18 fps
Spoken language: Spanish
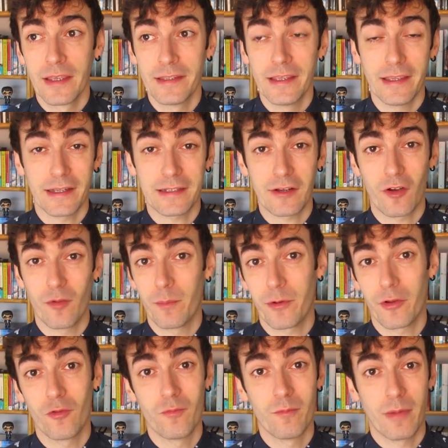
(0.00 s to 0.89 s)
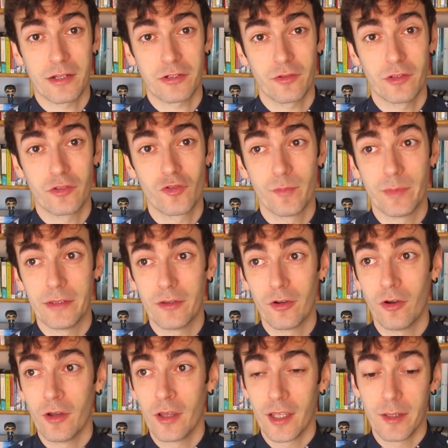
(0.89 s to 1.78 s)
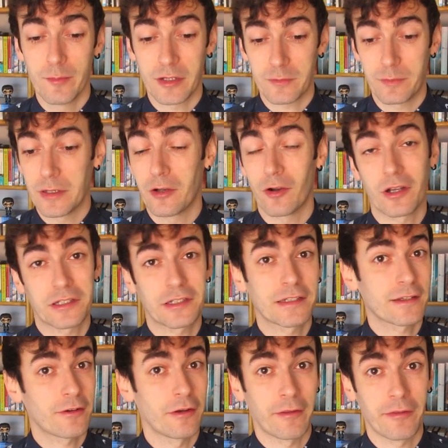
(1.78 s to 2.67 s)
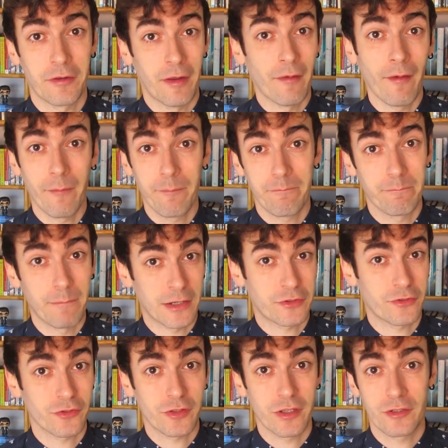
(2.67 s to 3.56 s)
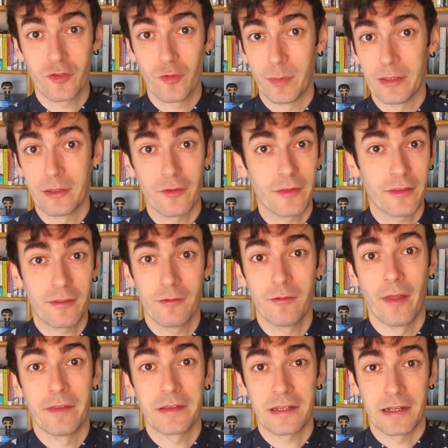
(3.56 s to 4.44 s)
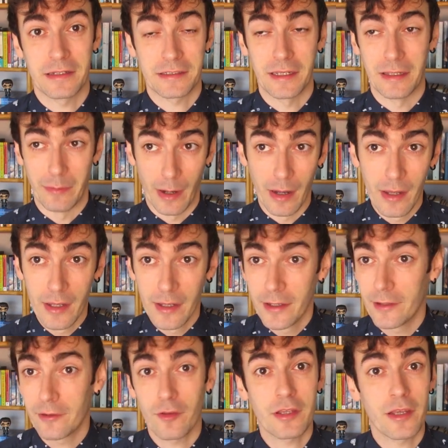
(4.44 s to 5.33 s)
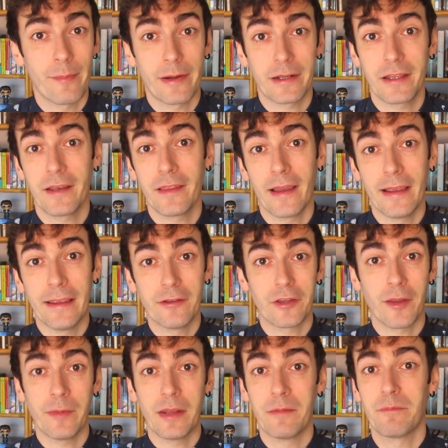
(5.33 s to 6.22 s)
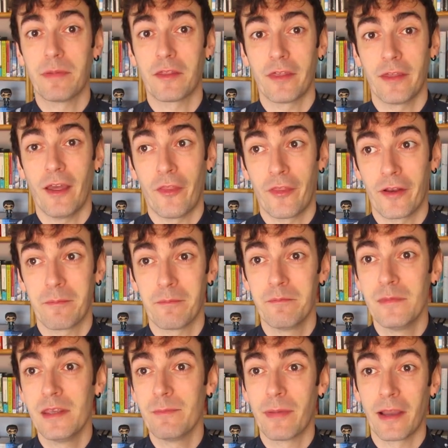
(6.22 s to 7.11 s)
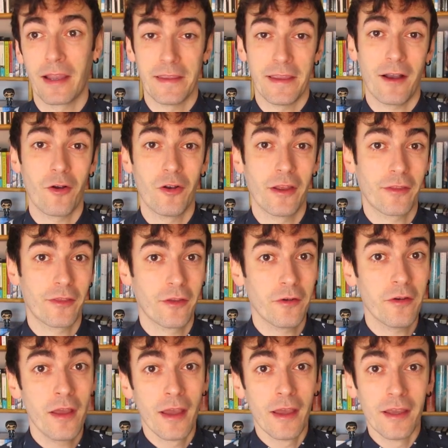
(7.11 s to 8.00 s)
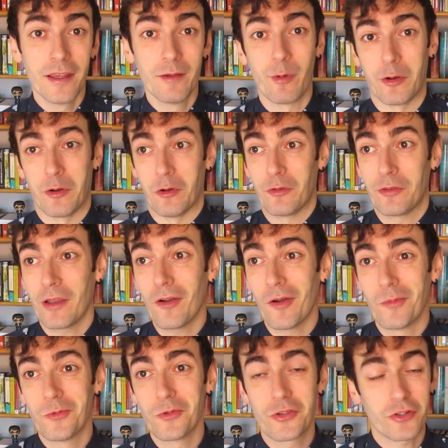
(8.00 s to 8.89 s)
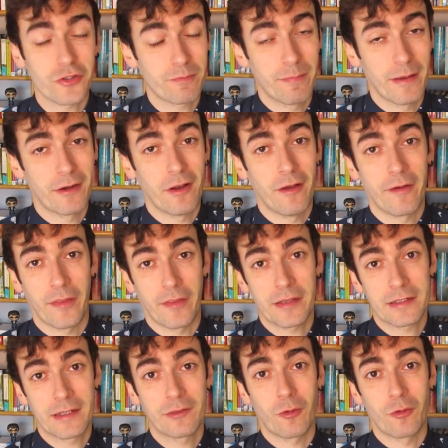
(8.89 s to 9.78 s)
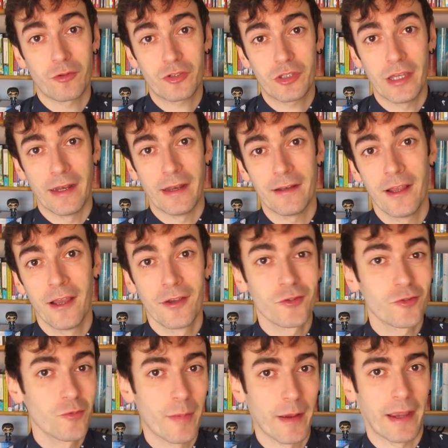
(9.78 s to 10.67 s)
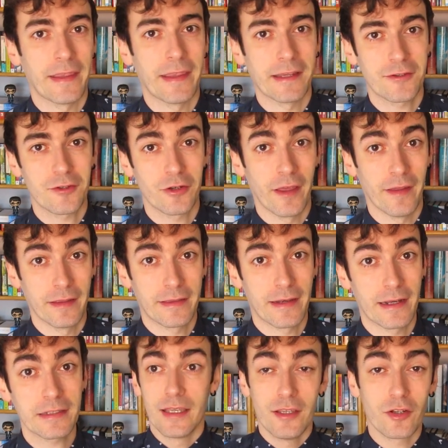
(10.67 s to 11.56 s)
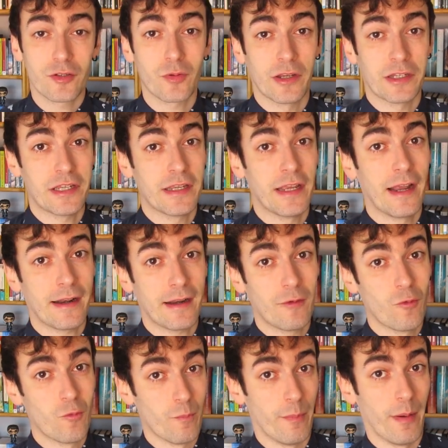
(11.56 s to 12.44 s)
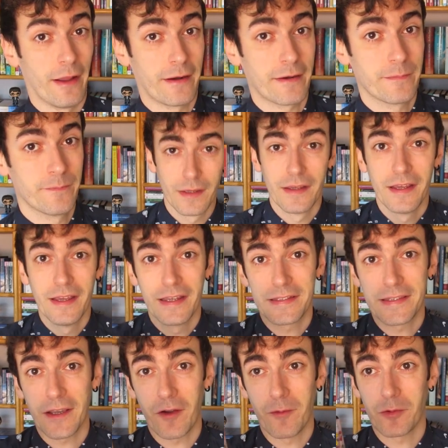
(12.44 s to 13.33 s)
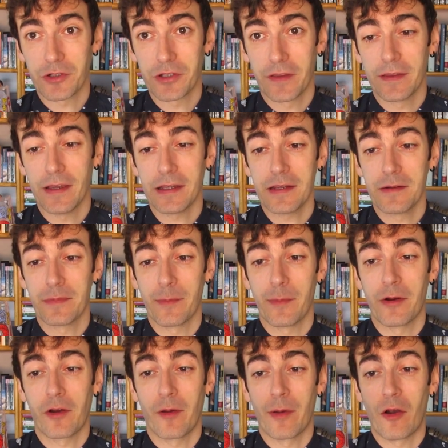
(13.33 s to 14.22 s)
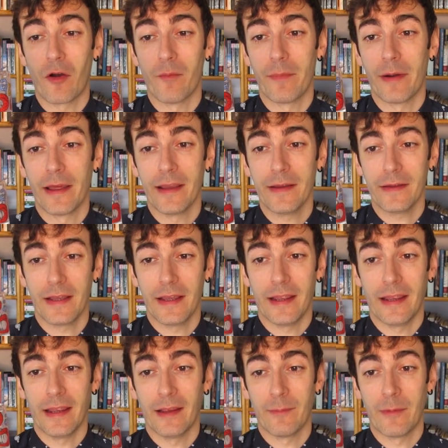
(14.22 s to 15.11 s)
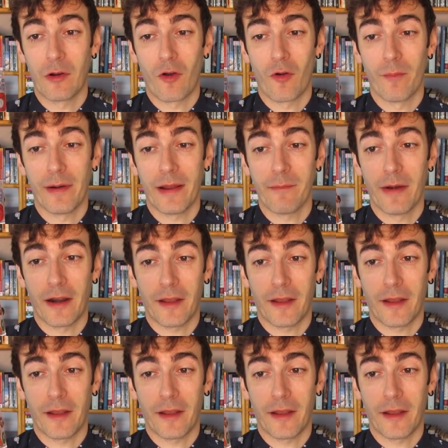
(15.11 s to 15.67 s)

y ella se compró un vaso de chupito y me explicó que es que se coleccionaba vasos de chupito de ciudades a las que iba. Entonces a partir de ahí yo también empecé a hacer mi pequeña colección y bueno, no tengo muchos pero la verdad es que todos tienen su pequeña historia detrás y os voy a enseñar un par. Este, como os decía, es el primero que me compré, eh, me lo compré en